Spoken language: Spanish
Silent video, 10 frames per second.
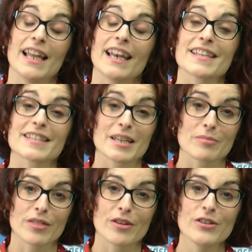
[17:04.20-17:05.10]
La
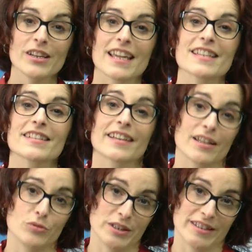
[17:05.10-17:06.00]
inscripción es
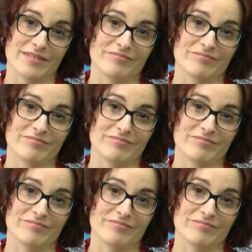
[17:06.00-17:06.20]
gratuita.